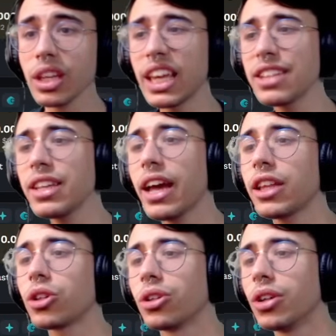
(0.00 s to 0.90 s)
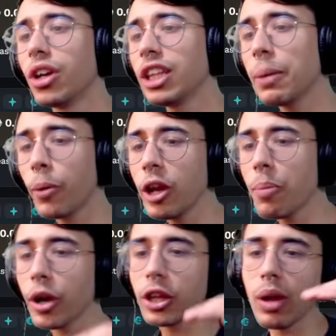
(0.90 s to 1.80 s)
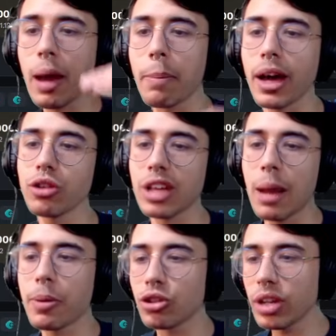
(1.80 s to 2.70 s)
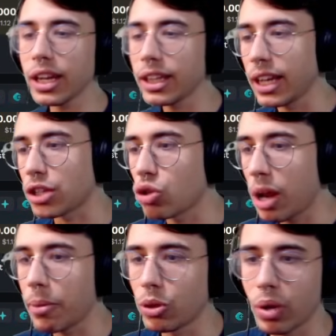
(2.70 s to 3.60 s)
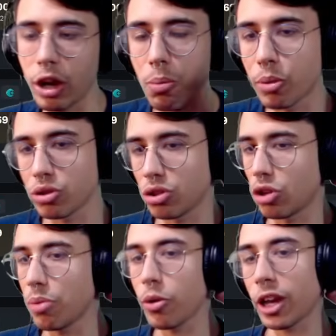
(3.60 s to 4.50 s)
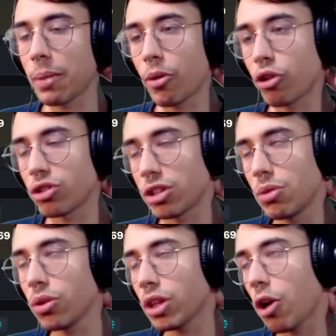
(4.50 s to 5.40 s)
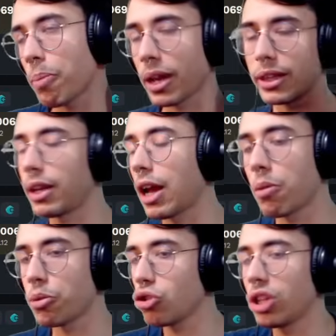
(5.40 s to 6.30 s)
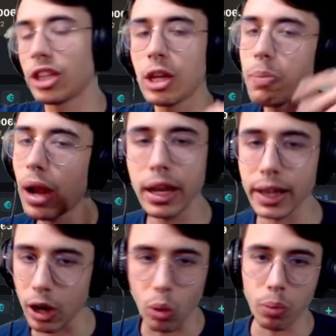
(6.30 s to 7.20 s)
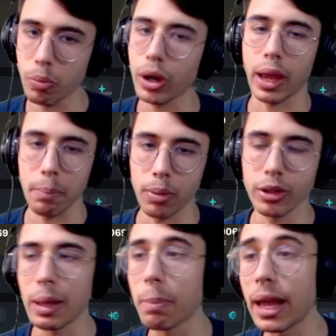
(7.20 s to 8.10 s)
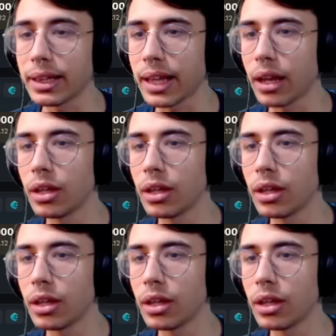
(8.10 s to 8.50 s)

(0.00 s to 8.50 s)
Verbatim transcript: ¿Qué hacía esto? Te ponía un poquito a la par, o sea, la persona que tenía solamente una composición, por ejemplo, no sé, si vos te compraste la composición de Triple Elite Load, por ejemplo, de planta,